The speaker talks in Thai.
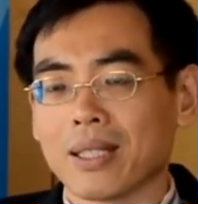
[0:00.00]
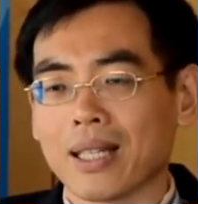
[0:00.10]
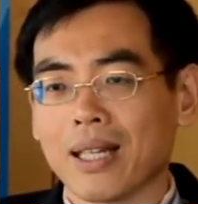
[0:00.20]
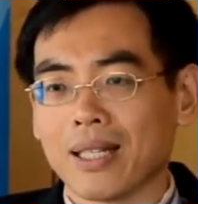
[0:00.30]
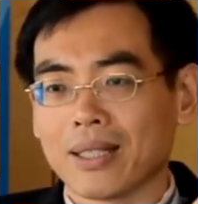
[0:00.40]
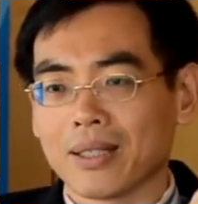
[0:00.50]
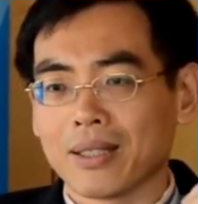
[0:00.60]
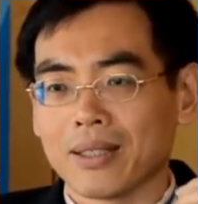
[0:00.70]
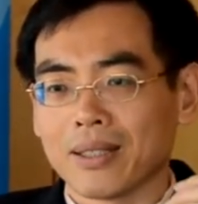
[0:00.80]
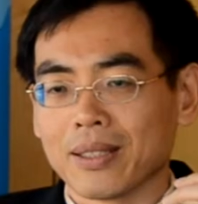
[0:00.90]
จะมีกา
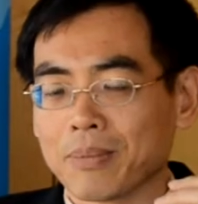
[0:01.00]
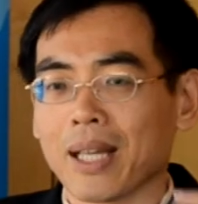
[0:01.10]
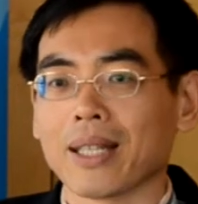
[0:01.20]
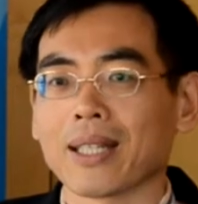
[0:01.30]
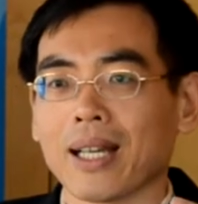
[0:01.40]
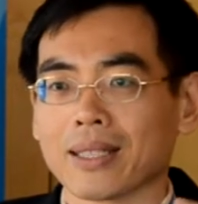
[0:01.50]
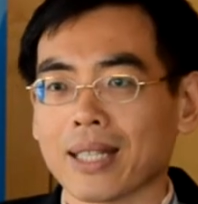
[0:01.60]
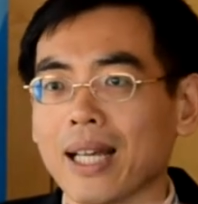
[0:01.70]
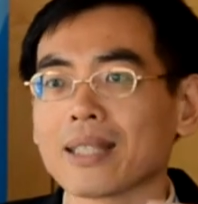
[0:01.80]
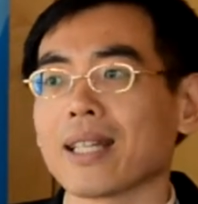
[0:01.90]
รทำนาย
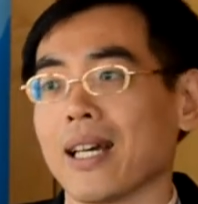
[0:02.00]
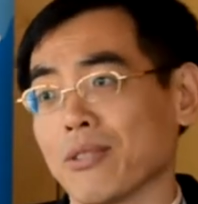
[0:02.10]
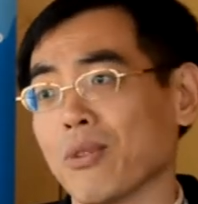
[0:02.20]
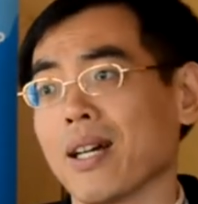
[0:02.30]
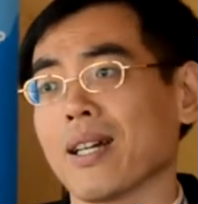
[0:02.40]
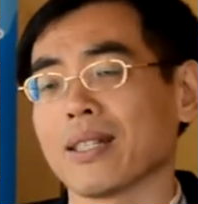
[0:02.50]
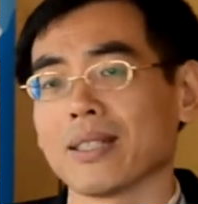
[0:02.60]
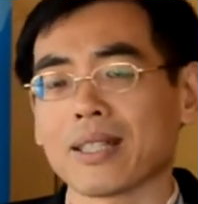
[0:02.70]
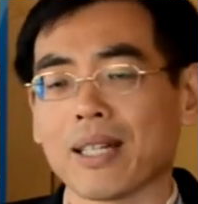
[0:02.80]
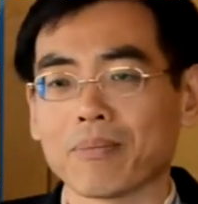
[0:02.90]
การคาดการว่า
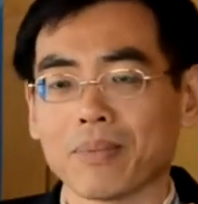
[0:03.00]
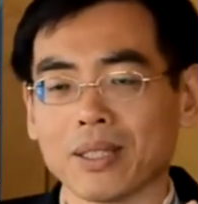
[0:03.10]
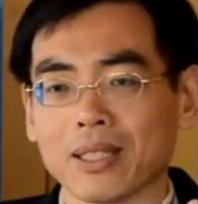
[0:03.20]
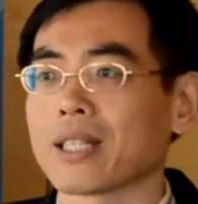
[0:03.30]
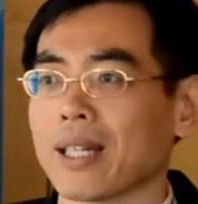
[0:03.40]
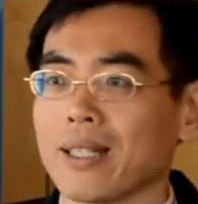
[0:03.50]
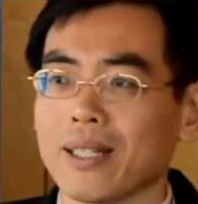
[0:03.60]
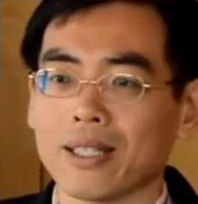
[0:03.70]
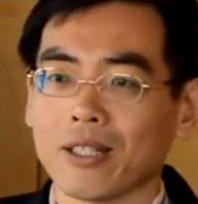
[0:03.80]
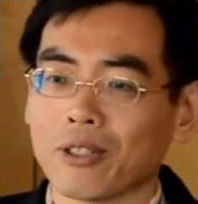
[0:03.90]
นะครับโดยใช้